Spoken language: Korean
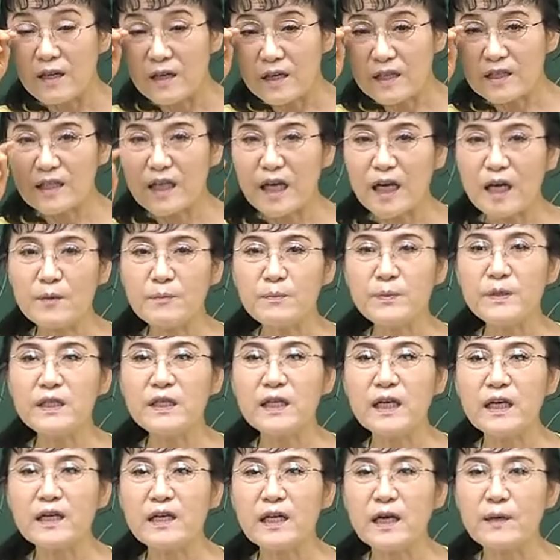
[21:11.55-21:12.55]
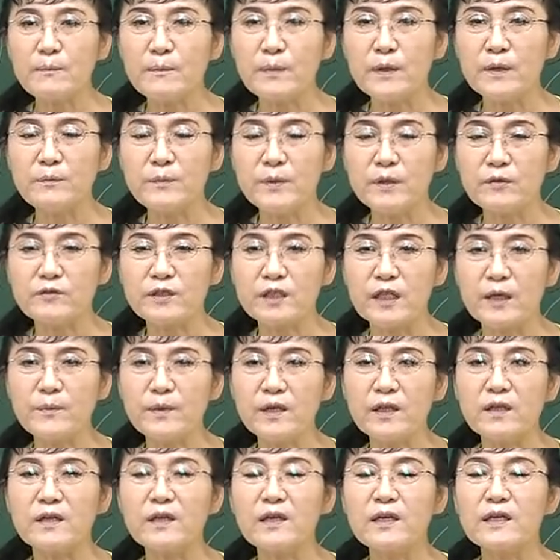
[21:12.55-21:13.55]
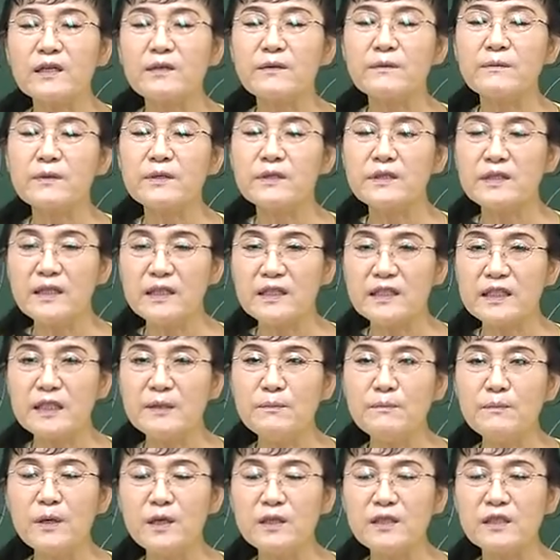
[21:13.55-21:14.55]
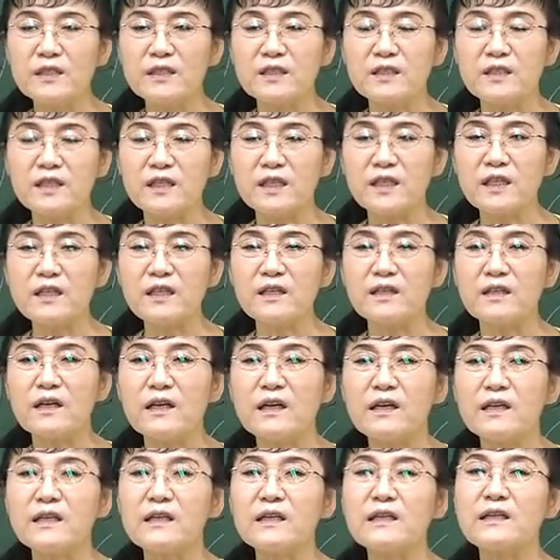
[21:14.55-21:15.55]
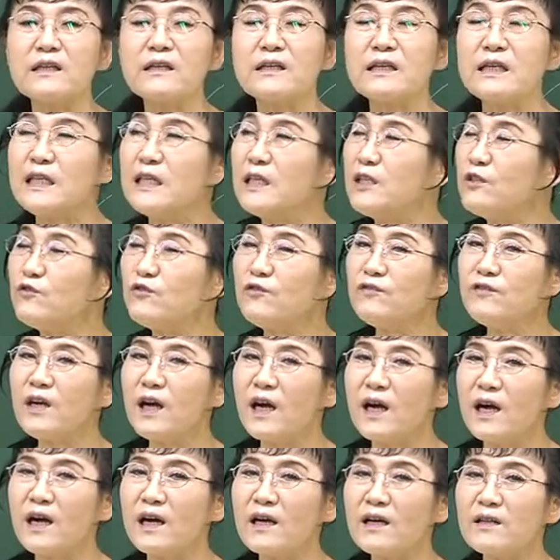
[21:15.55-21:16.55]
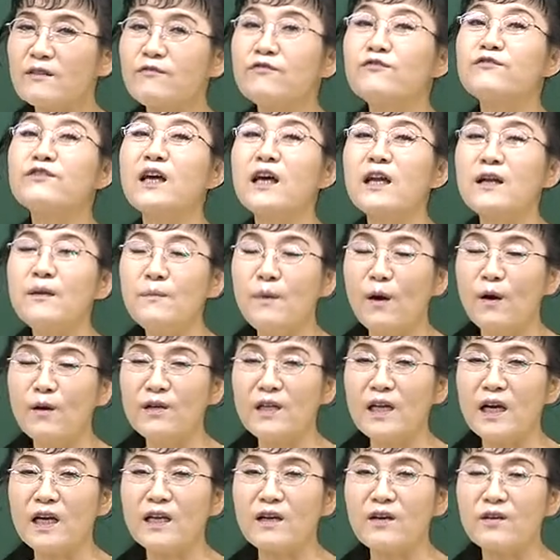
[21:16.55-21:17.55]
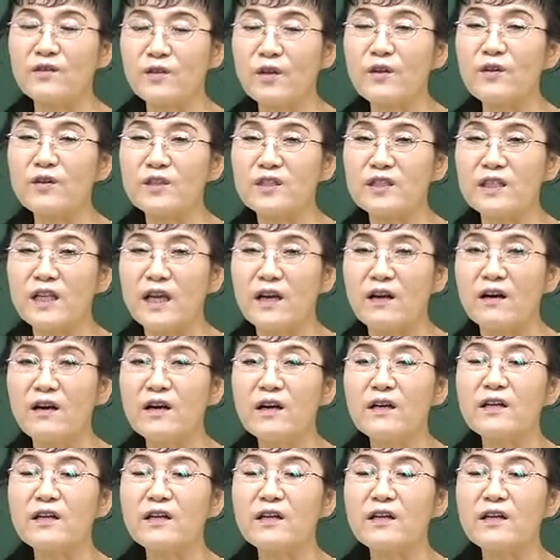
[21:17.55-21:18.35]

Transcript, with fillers: 그래서 내가 비계를 한번 비고 자면 음, 이 진먼지 진드기는 이2중과두 달을 먹을 양이 거 떨어진대요.